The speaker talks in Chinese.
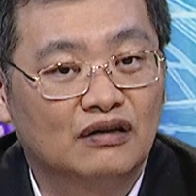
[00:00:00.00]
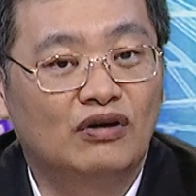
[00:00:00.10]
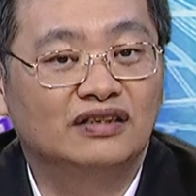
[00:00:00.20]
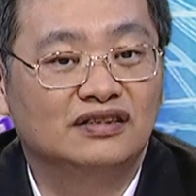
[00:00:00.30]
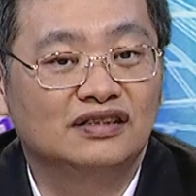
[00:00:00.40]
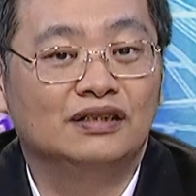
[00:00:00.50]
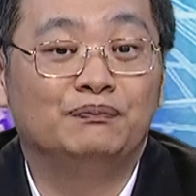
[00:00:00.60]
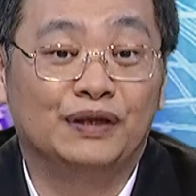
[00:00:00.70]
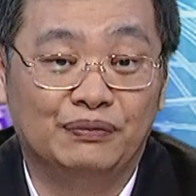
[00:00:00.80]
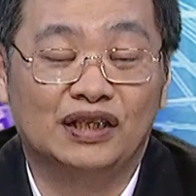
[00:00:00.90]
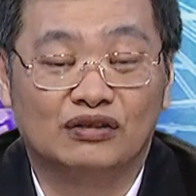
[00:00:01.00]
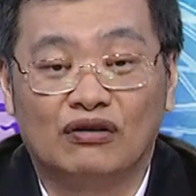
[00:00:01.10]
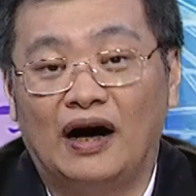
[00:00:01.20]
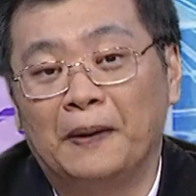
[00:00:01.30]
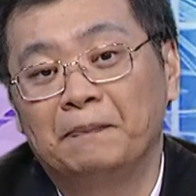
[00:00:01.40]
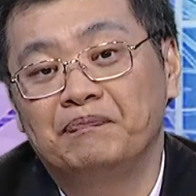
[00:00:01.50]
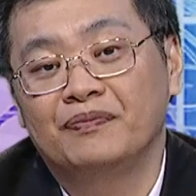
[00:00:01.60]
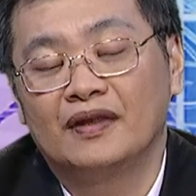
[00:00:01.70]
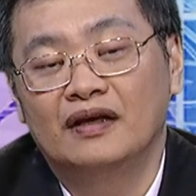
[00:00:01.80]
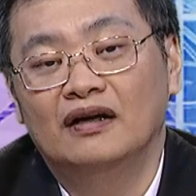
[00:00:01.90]
个外资是皮皮错
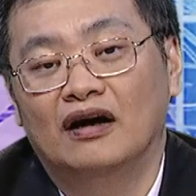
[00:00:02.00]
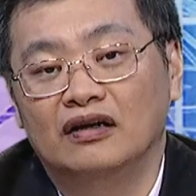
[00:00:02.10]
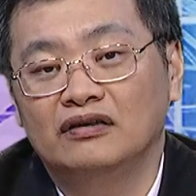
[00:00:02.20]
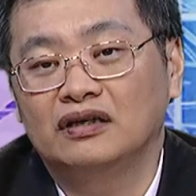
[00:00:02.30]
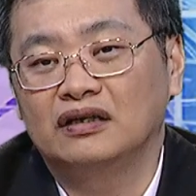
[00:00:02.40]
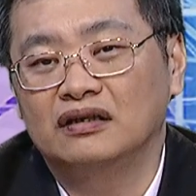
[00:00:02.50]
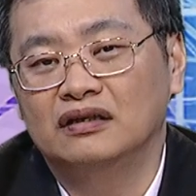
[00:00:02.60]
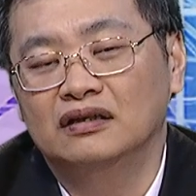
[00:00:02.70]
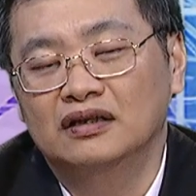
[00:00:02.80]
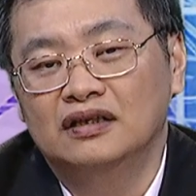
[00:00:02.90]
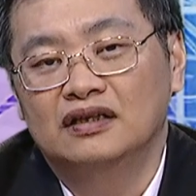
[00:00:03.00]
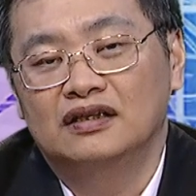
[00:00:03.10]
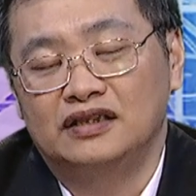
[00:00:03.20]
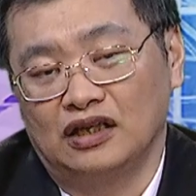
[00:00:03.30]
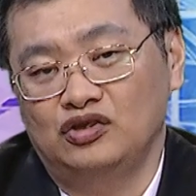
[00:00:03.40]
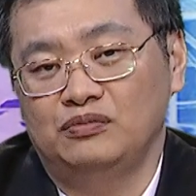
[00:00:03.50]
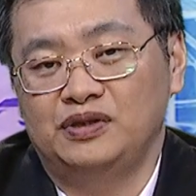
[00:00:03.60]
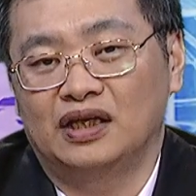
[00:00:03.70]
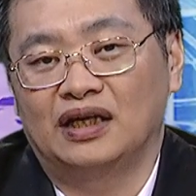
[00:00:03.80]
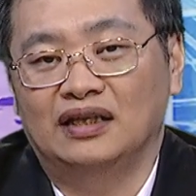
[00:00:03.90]
哦，因为讲一句
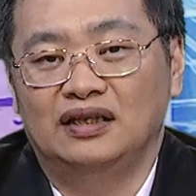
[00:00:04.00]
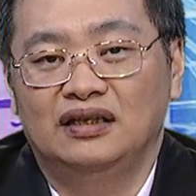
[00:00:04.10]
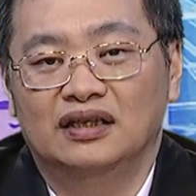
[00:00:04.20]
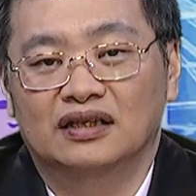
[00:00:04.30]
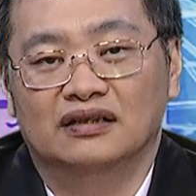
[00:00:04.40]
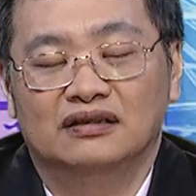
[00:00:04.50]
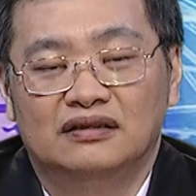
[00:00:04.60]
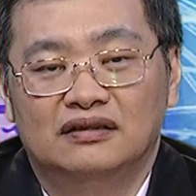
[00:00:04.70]
比较难听的，